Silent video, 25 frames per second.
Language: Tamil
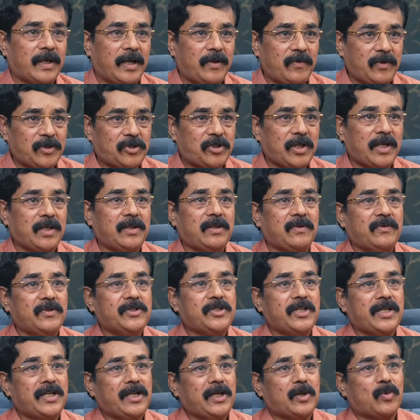தயவு செய்து
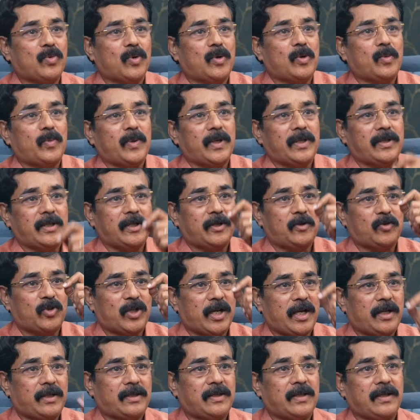விஜய் நீ கொண்டு போய் இந்த
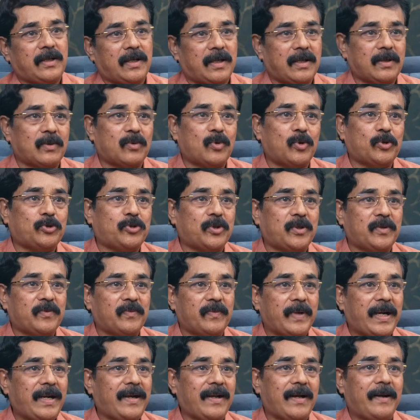இருபதாயிரத்தை
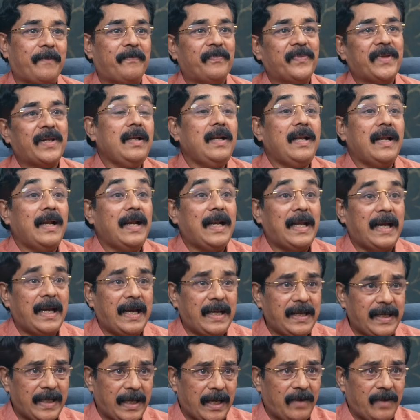கொடுத்துரு வேண்டாம் இல்லை இல்லை